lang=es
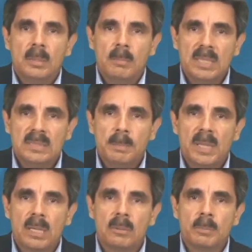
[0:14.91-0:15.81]
basta
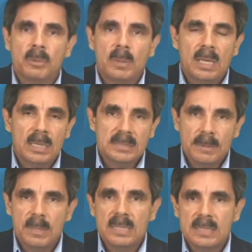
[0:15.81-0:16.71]
para comprobar la
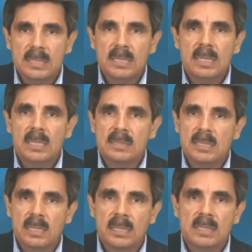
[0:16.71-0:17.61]
severa sequía que
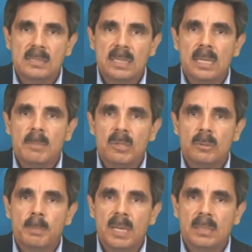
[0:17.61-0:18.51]
se registra en la
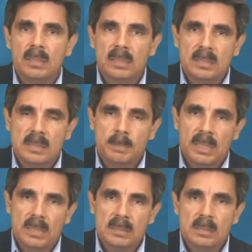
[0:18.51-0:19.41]
mayor parte de ese
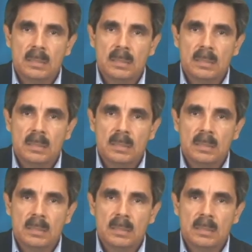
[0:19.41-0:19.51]
país.